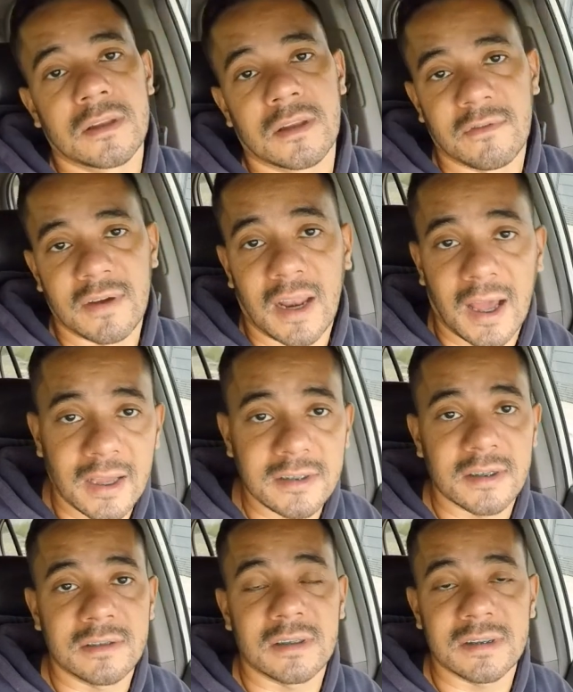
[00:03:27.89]
Então vai lá,
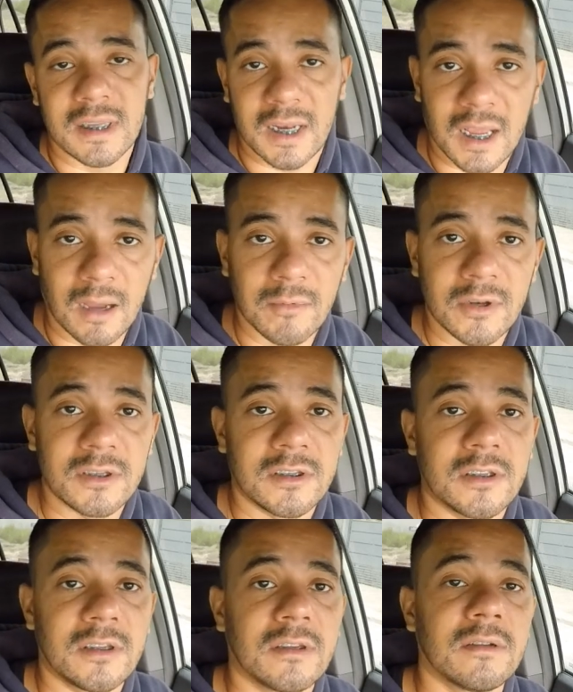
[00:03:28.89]
tira essa CNH
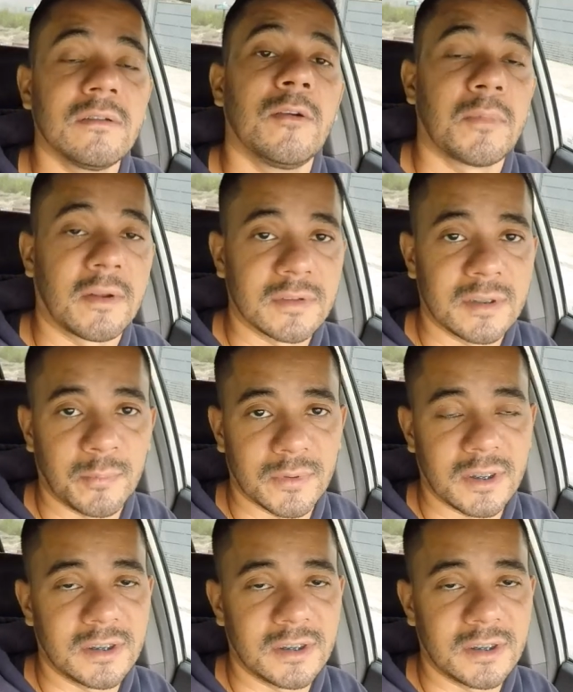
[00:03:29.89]
bonitinho para você poder